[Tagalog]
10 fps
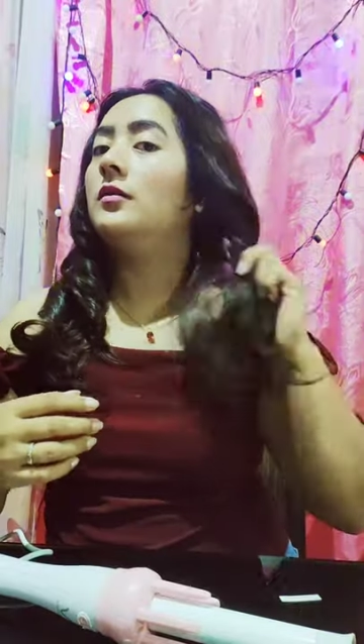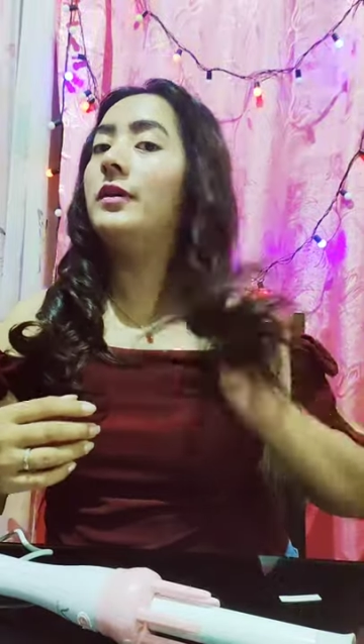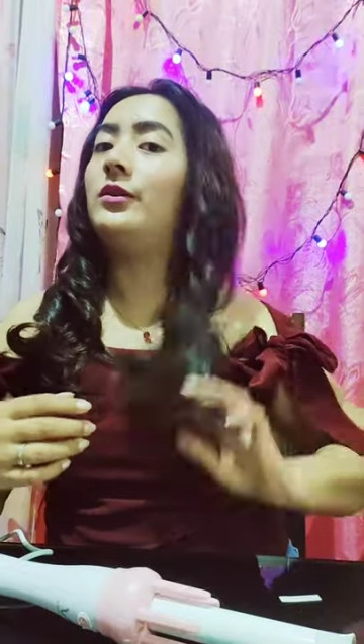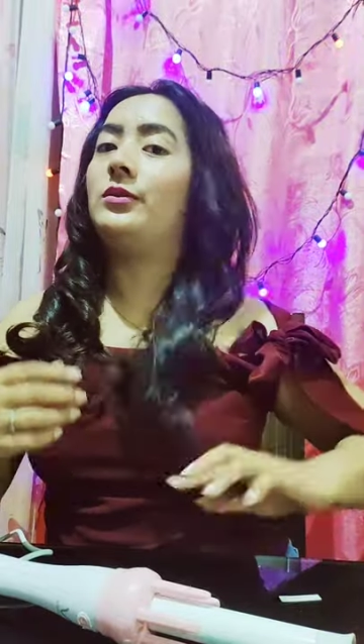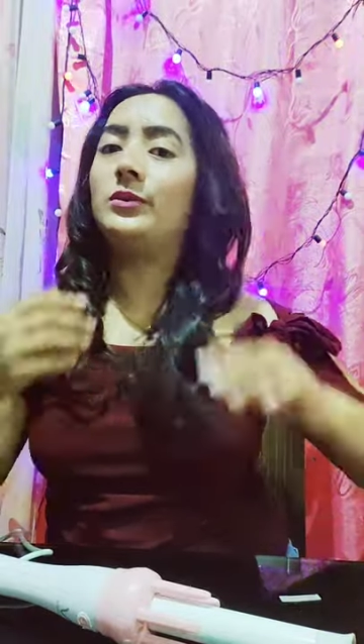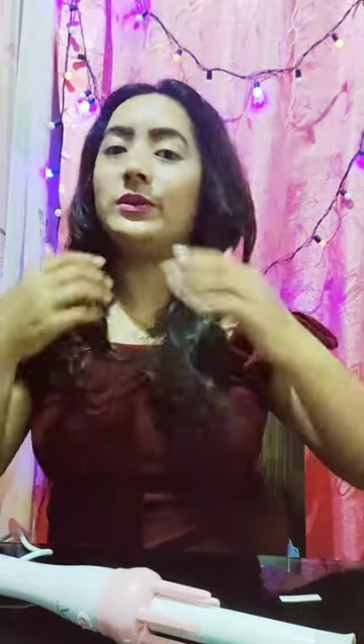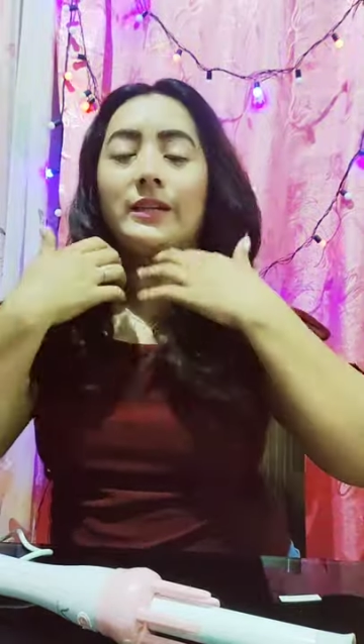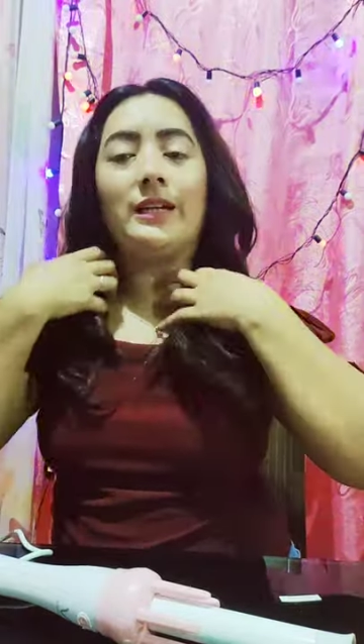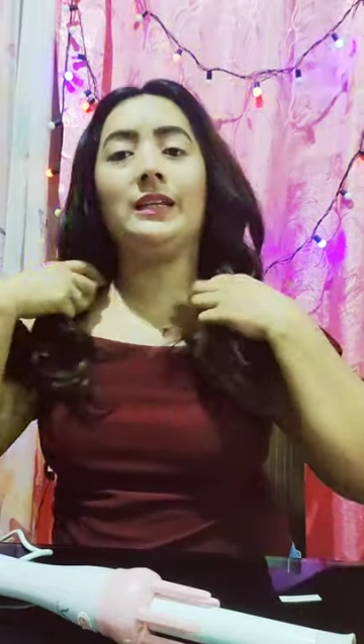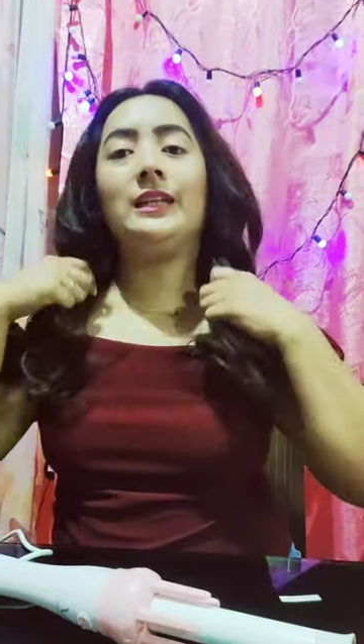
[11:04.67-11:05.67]
marunong
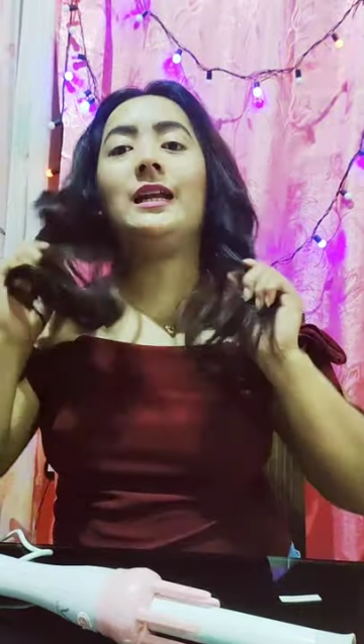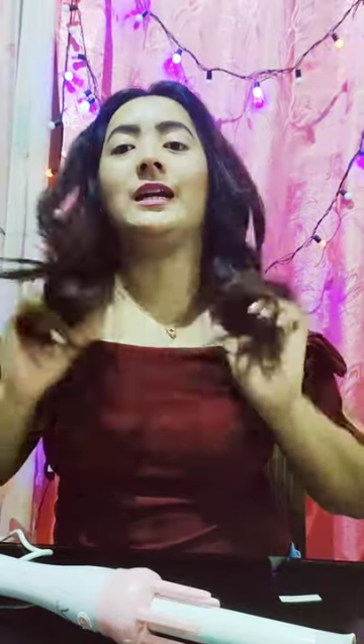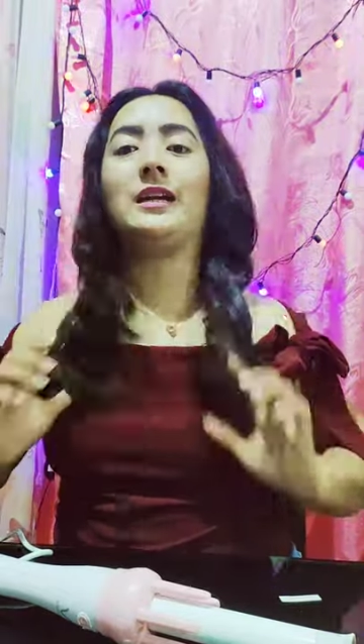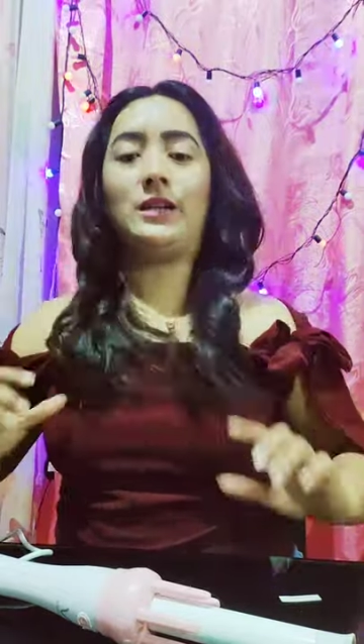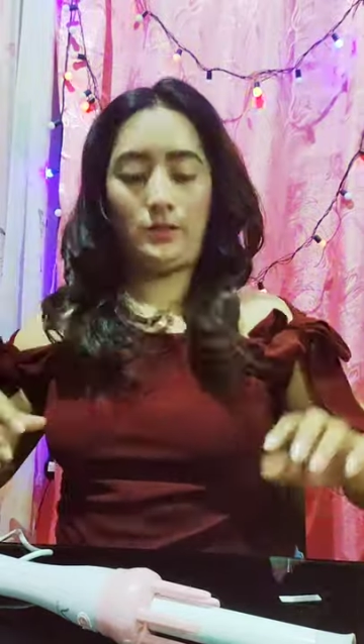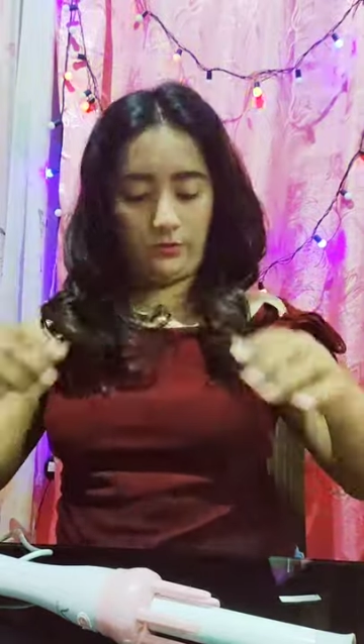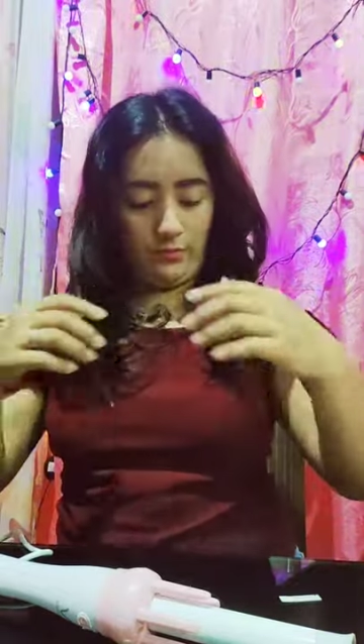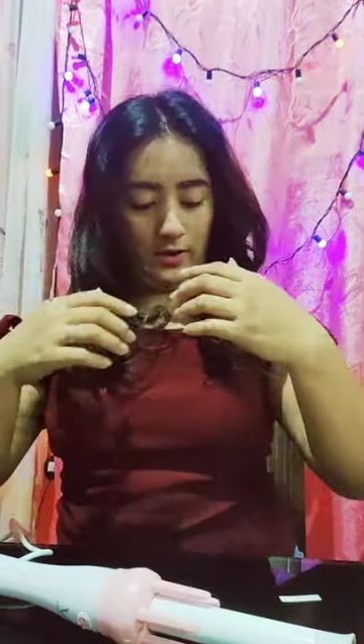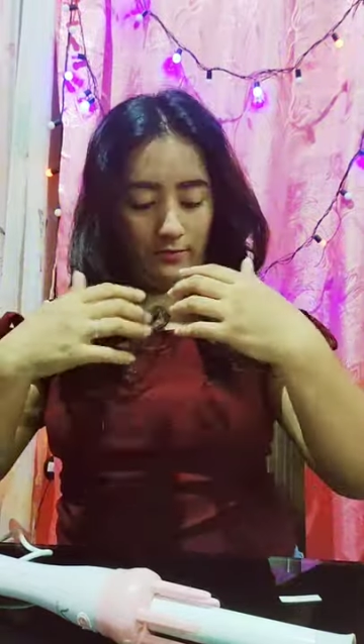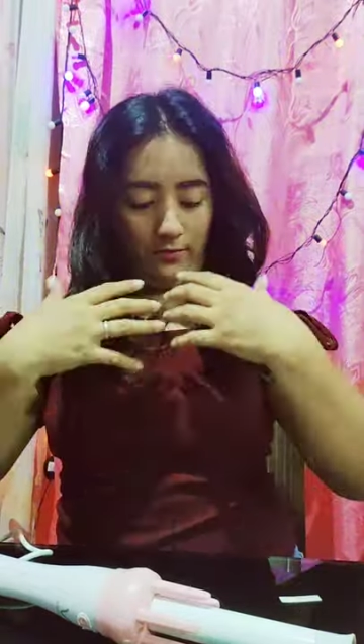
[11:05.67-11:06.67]
ka na talagang
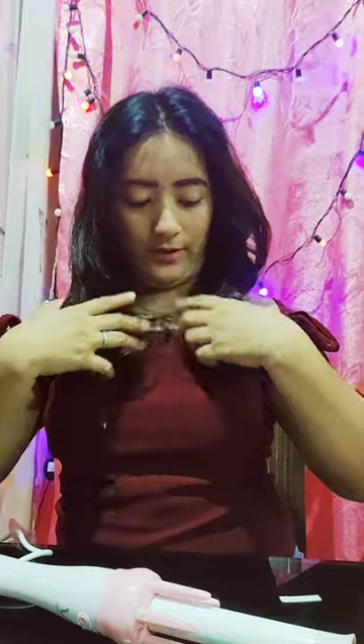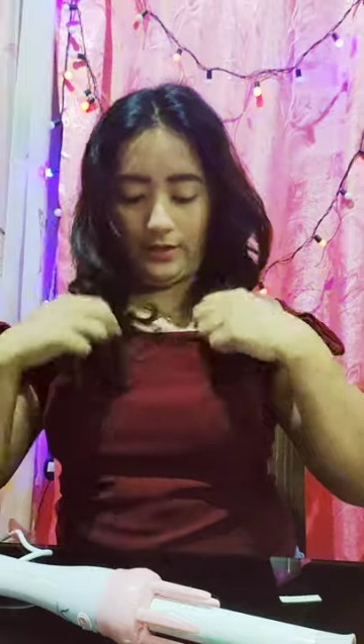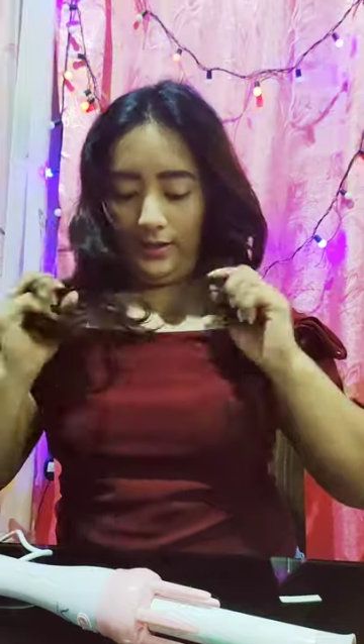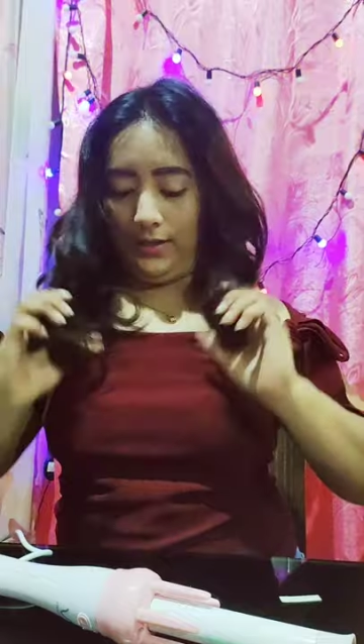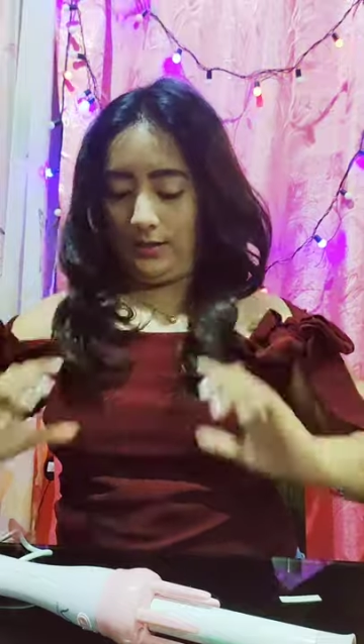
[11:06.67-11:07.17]
kumano.